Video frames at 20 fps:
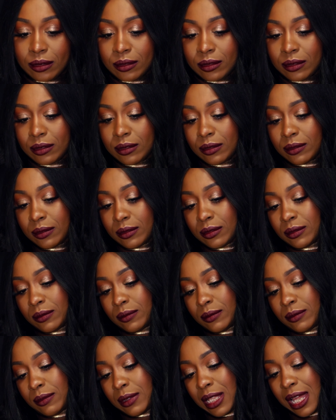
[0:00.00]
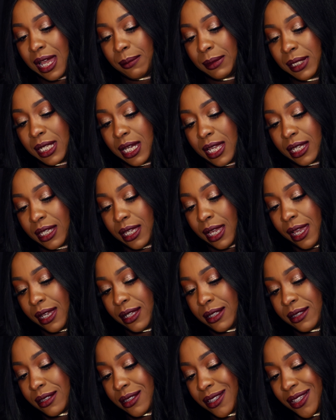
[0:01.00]
I'm like,
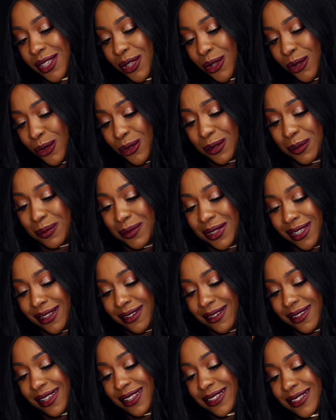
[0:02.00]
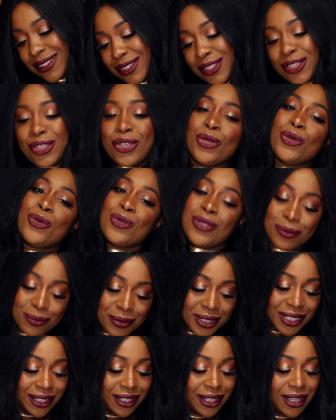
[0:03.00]
excuse me, excuse
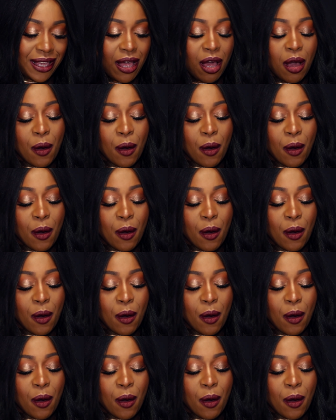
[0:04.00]
me.